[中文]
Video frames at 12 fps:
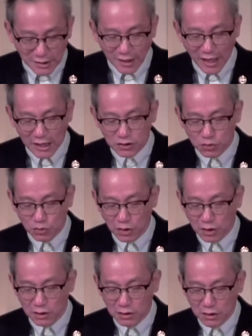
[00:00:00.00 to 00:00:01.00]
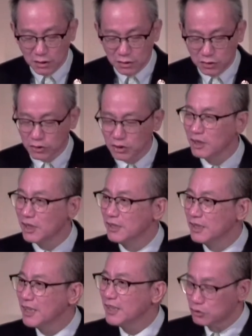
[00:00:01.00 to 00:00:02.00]
简单的来说，就是
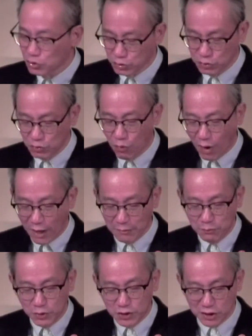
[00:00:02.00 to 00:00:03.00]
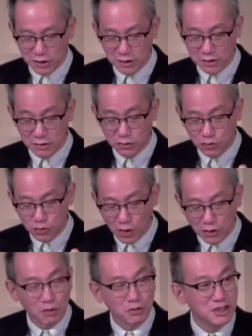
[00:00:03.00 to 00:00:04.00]
人类的存亡不仅
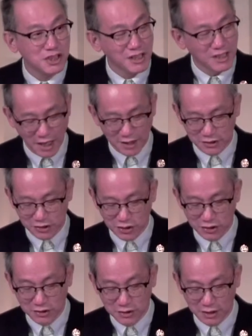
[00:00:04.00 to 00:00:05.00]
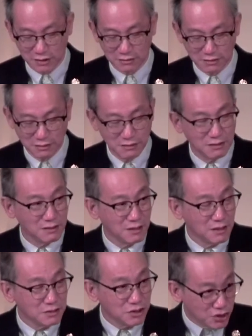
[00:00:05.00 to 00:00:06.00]
需要有健康的身体，
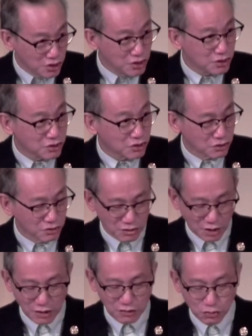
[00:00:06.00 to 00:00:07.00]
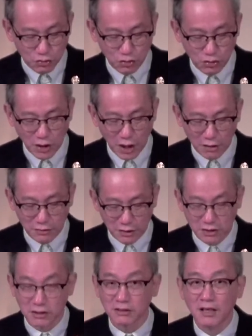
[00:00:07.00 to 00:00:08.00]
其实更需
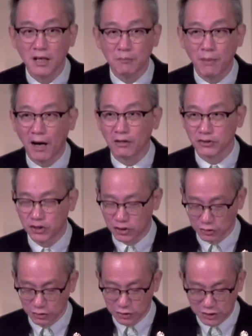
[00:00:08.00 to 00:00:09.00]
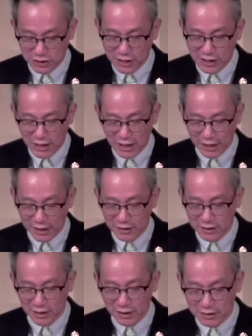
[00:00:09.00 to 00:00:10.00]
要的是保持心
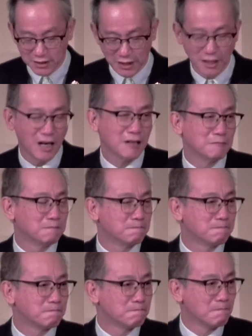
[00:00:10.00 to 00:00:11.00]
灵的健康。